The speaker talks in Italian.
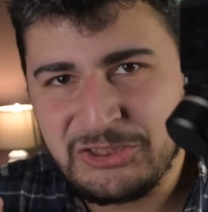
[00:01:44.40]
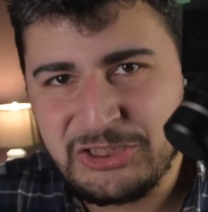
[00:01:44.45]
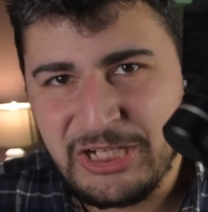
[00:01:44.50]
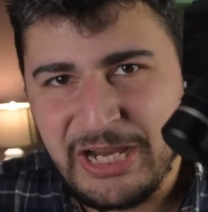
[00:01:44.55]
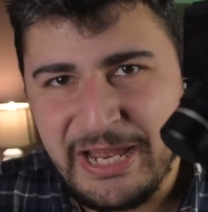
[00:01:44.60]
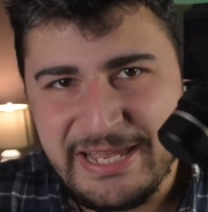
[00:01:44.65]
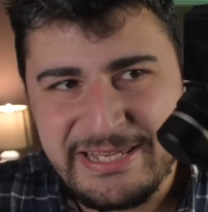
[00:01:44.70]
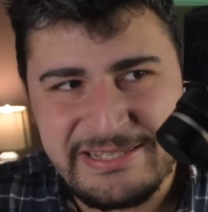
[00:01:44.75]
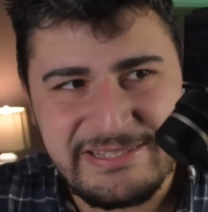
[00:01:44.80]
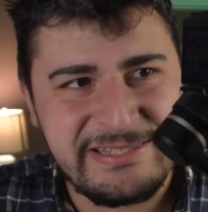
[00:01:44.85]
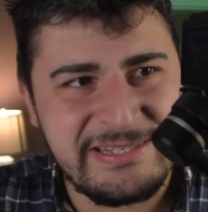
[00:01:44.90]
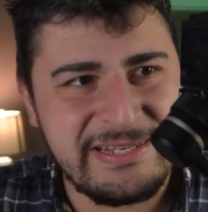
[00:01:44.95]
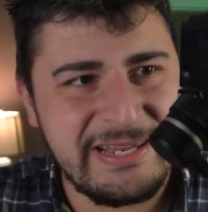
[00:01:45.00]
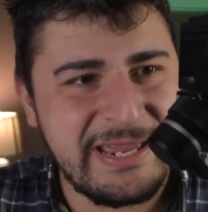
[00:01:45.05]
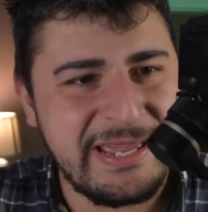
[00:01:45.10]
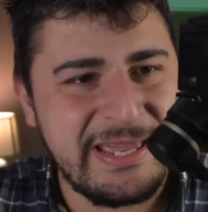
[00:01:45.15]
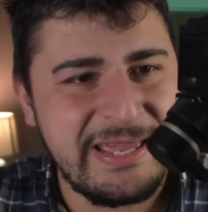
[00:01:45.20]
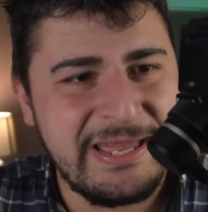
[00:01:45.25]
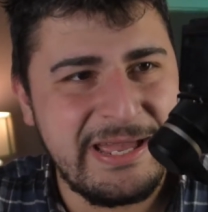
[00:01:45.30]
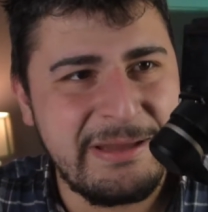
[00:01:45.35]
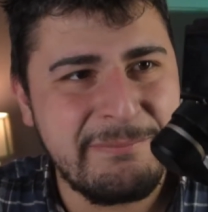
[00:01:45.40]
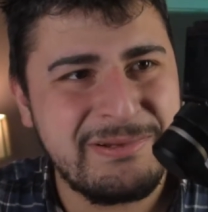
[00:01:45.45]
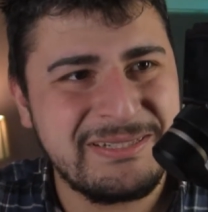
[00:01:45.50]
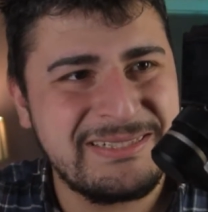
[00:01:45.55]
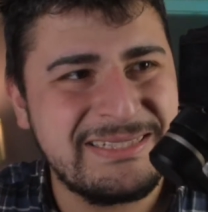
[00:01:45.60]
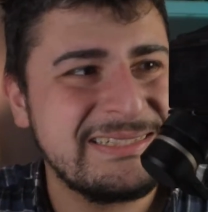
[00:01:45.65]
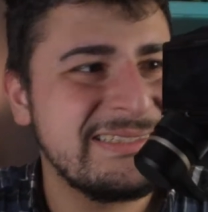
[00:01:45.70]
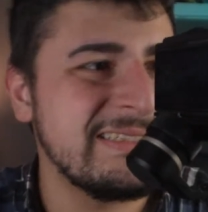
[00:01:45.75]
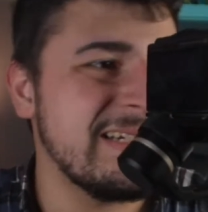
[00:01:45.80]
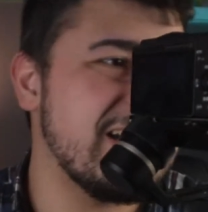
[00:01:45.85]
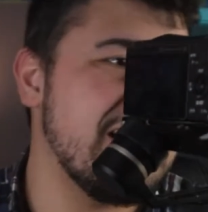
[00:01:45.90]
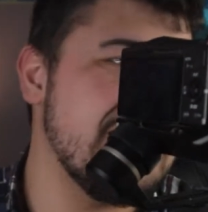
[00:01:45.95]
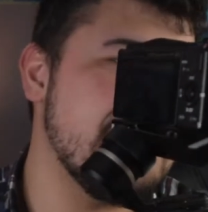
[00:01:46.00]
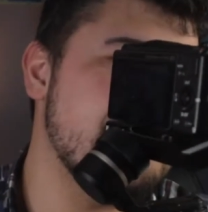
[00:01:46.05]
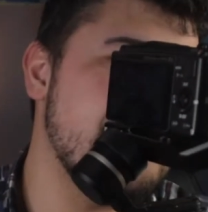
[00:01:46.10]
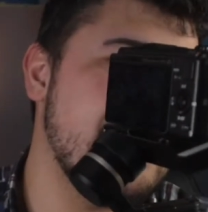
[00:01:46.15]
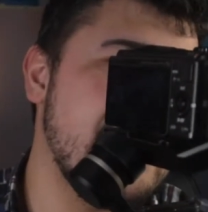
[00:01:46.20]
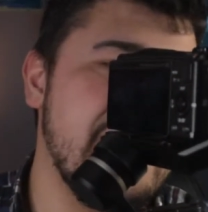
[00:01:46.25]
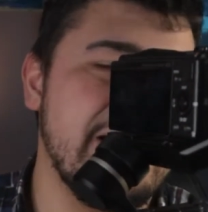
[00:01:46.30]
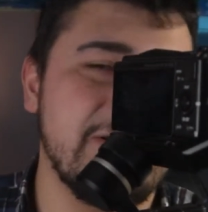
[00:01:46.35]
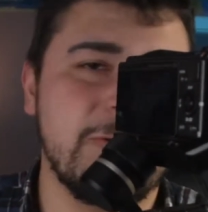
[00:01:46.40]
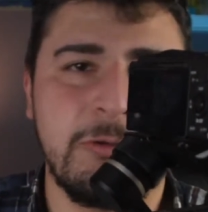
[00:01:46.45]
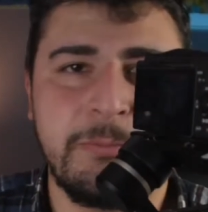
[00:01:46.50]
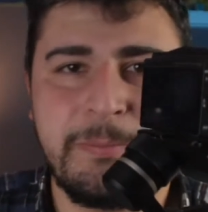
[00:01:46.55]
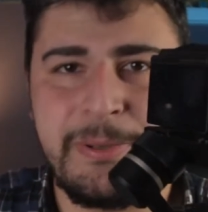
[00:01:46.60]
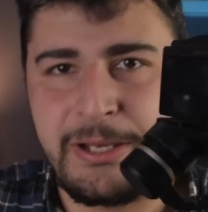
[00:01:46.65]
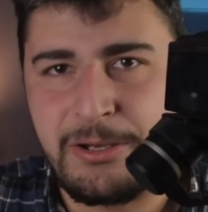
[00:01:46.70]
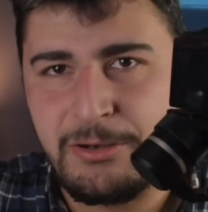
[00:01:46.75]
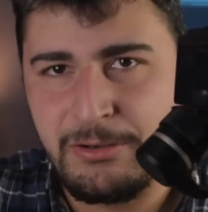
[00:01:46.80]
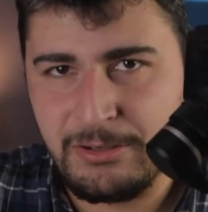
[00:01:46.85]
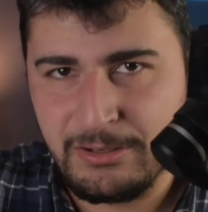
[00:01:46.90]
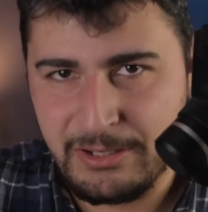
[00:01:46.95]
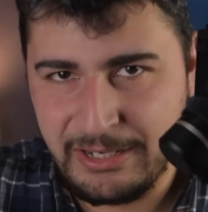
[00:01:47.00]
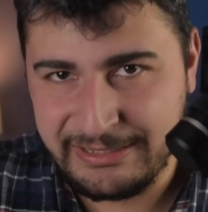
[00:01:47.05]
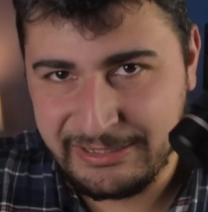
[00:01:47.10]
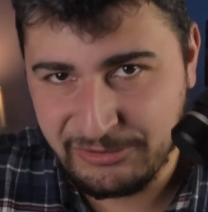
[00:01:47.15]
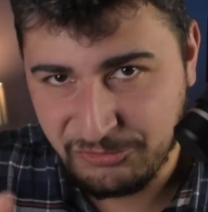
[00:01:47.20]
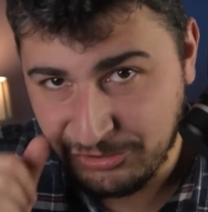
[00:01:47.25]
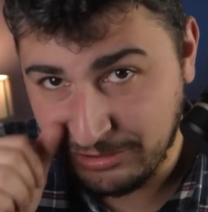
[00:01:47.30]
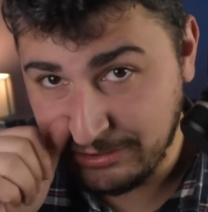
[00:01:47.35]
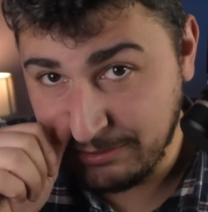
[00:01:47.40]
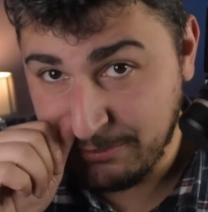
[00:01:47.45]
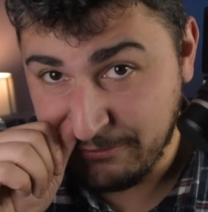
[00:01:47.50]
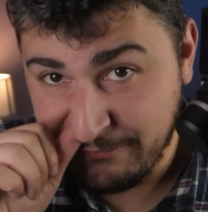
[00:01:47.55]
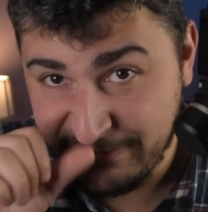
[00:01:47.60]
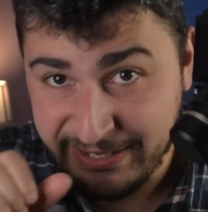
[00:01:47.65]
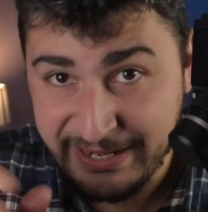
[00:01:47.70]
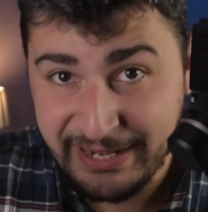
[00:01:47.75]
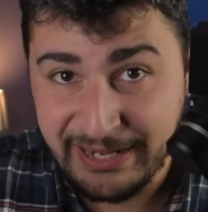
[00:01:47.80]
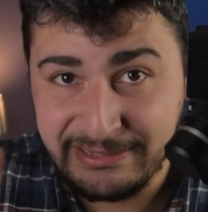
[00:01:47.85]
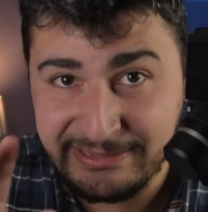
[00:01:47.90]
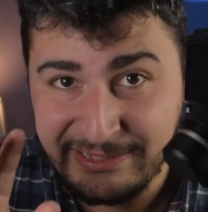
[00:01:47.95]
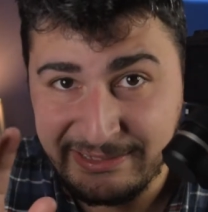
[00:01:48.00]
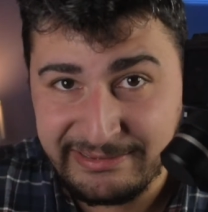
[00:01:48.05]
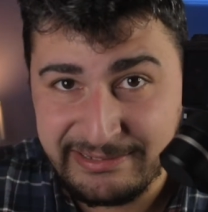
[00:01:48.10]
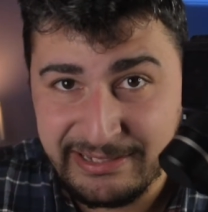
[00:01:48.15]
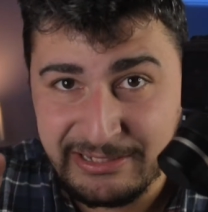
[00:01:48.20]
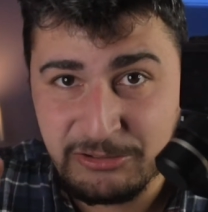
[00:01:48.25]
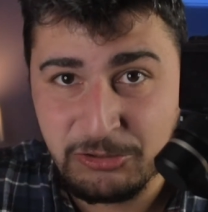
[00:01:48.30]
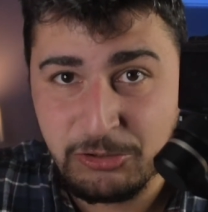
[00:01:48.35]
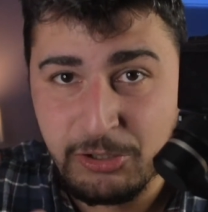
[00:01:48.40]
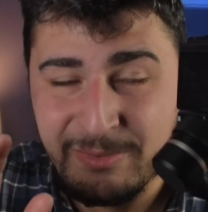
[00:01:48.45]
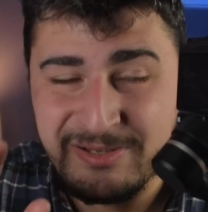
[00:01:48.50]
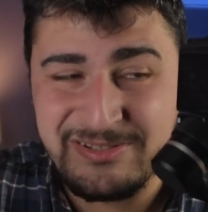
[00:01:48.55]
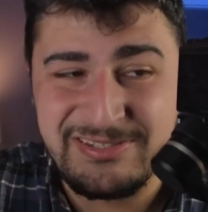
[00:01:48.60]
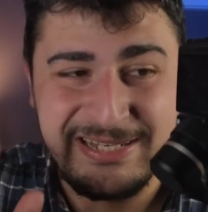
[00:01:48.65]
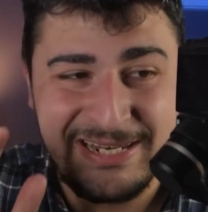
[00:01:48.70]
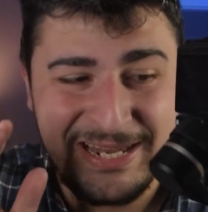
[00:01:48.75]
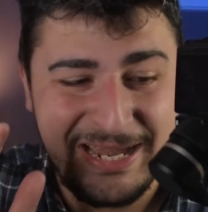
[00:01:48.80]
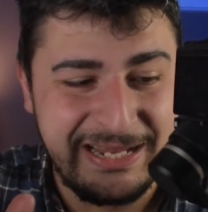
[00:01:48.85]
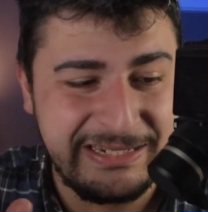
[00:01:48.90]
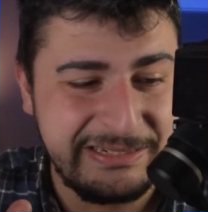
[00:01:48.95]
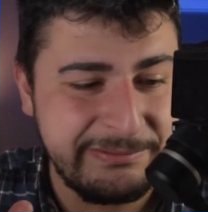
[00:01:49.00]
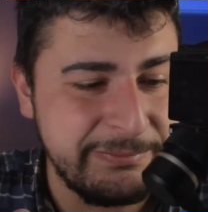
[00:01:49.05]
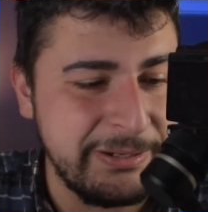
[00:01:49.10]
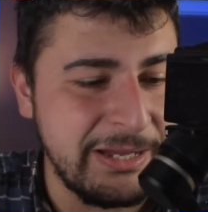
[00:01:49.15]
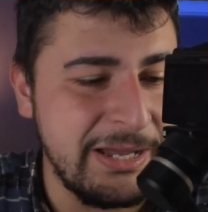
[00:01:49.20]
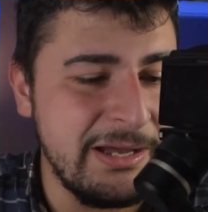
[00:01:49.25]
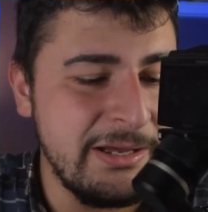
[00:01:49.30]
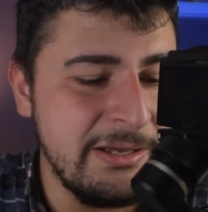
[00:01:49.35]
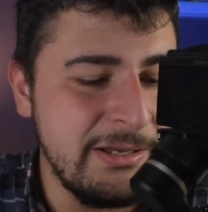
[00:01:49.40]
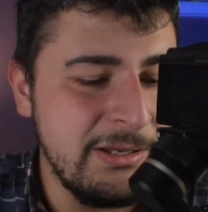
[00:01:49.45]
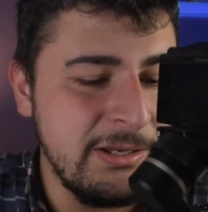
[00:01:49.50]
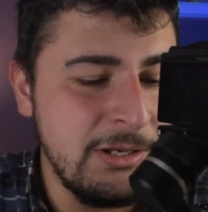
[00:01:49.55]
già essere abbastanza calibrato però adesso andiamo a vedere al dettaglio come si calibra